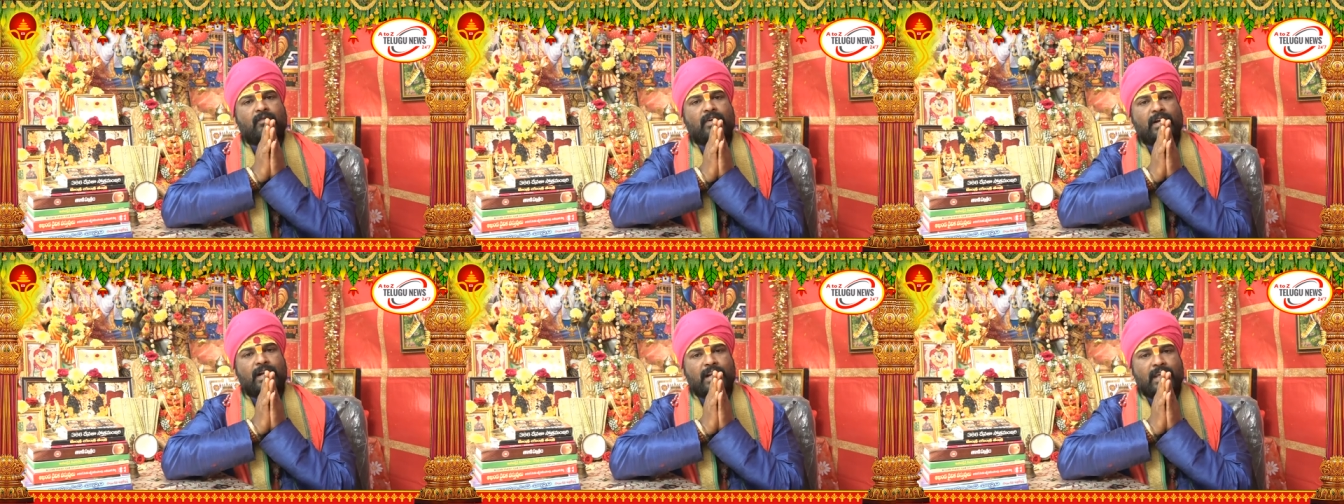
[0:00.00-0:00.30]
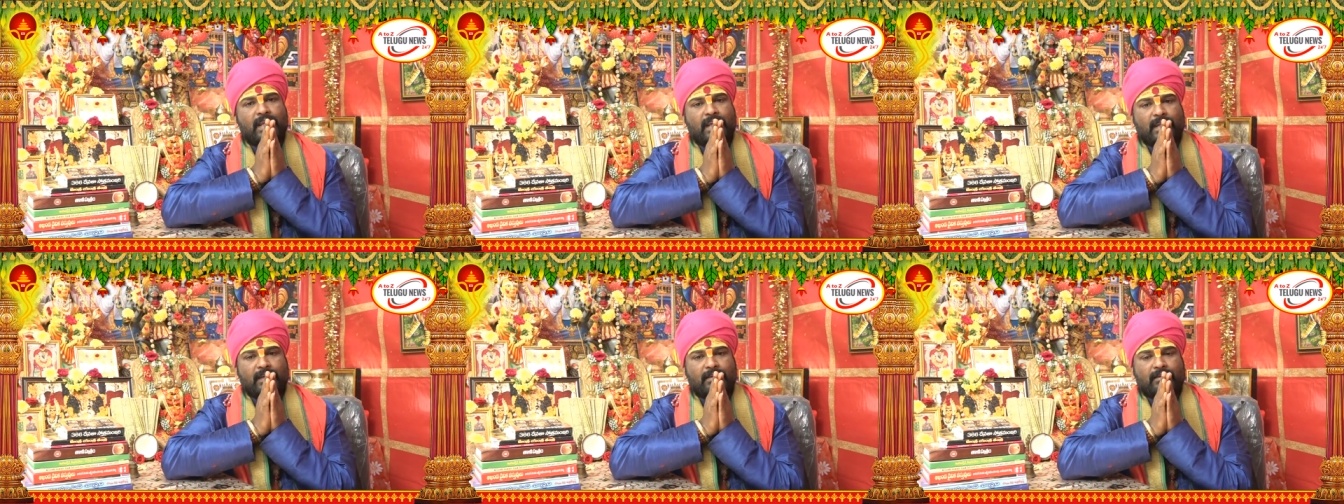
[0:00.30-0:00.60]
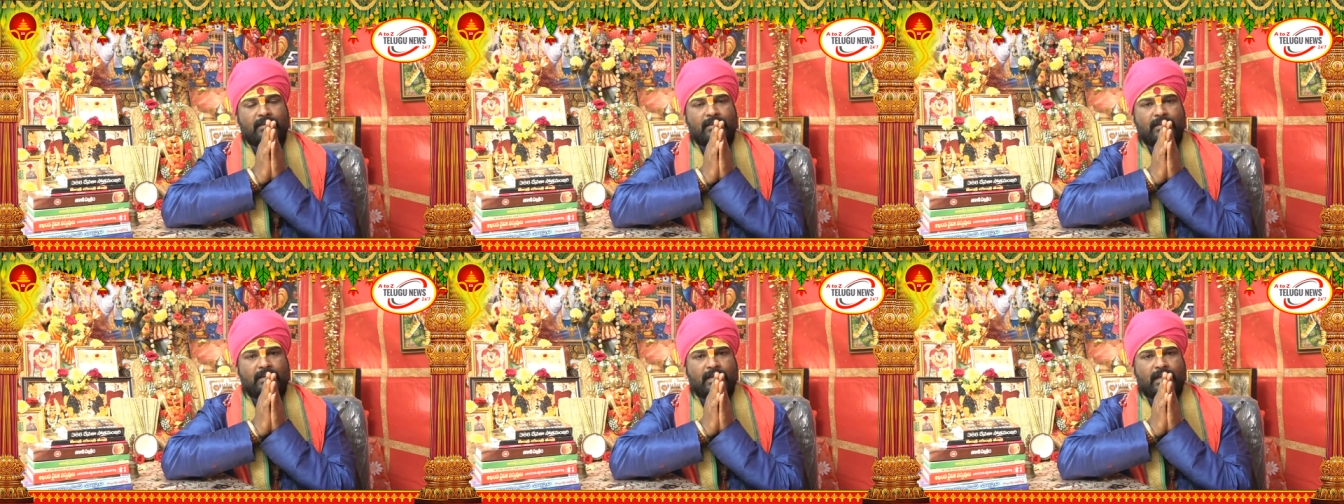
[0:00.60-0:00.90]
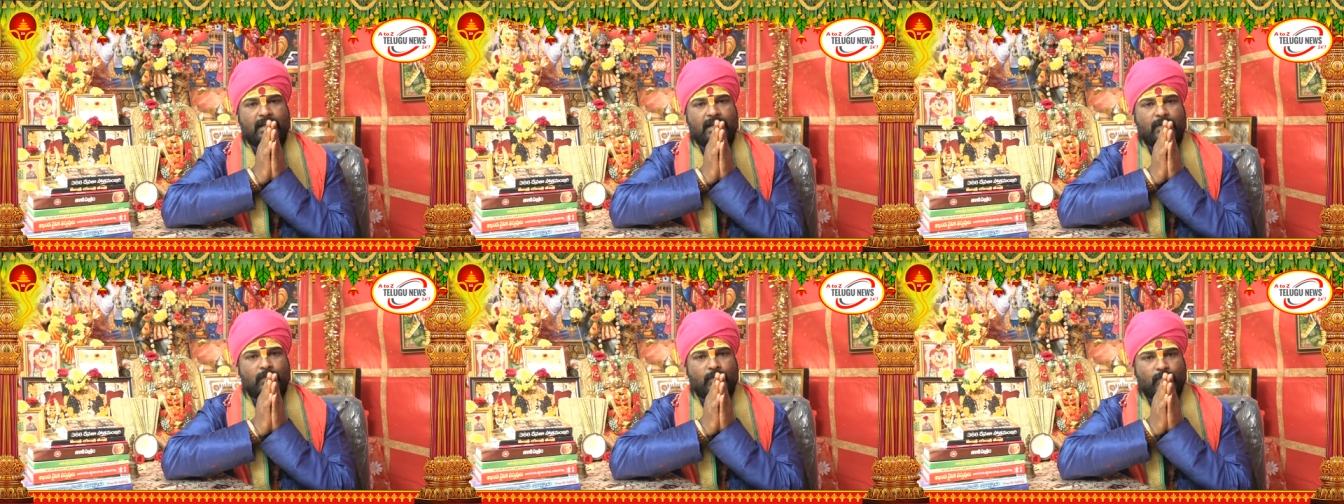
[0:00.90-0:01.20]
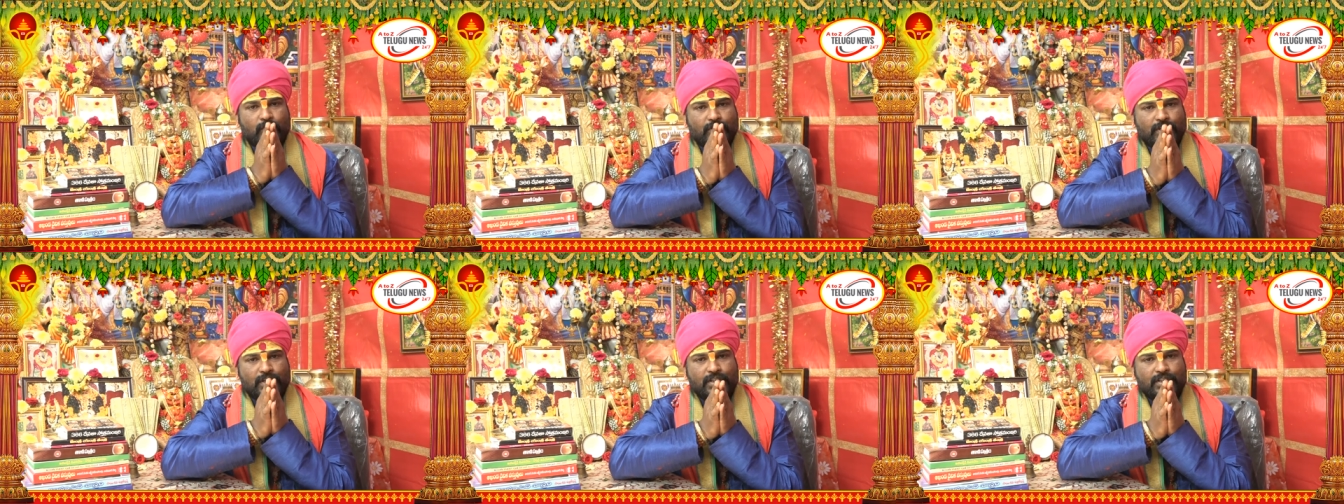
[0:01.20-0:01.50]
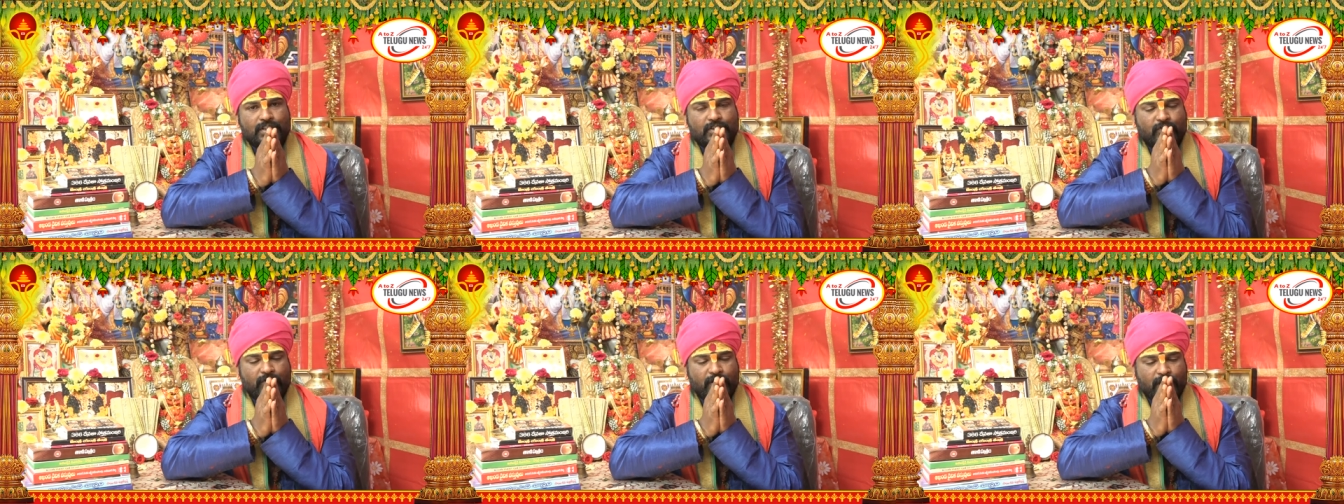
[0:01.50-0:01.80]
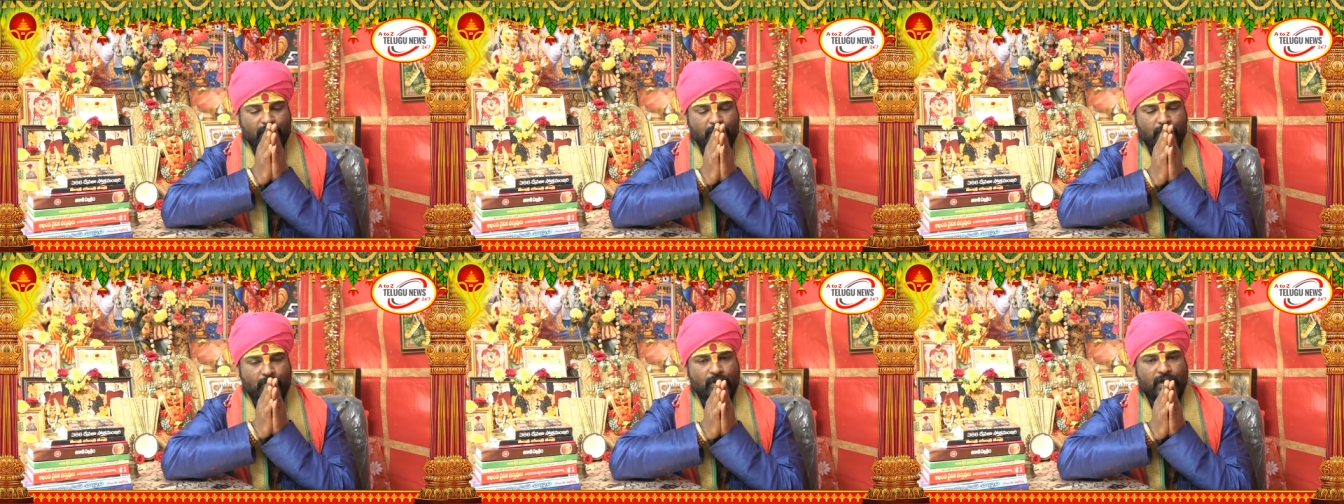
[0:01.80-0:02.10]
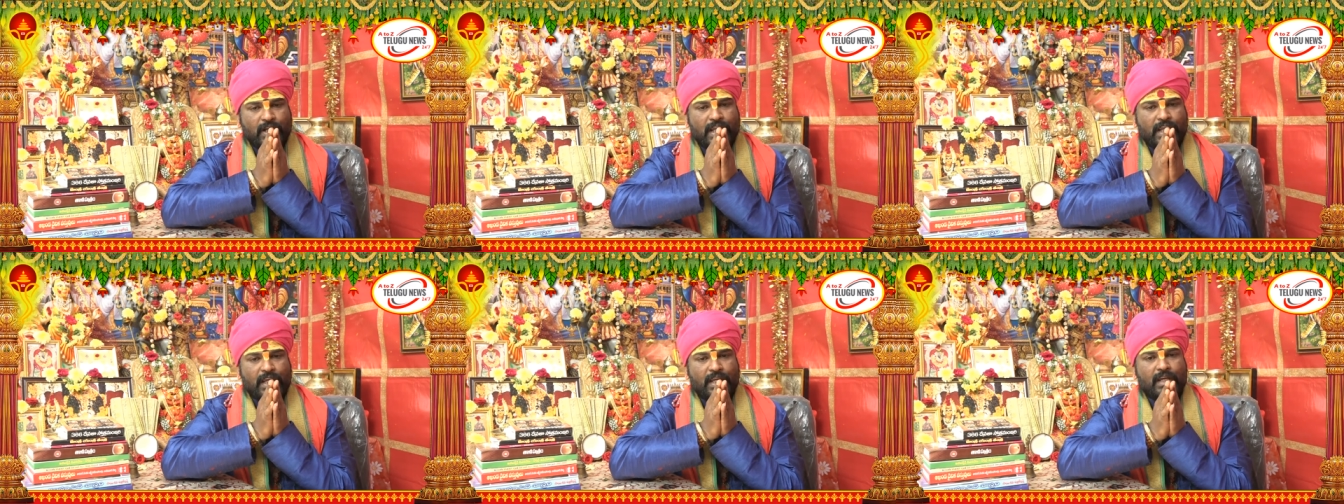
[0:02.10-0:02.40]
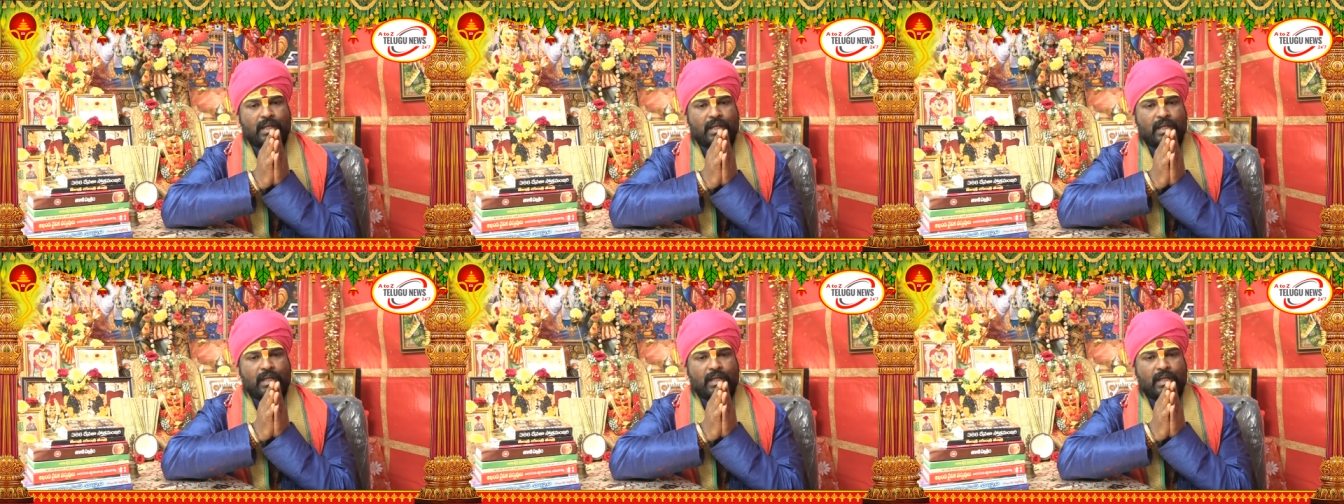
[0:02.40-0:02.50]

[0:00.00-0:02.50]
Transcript: ఇవ్వండి అని పూజించి వేడుకొని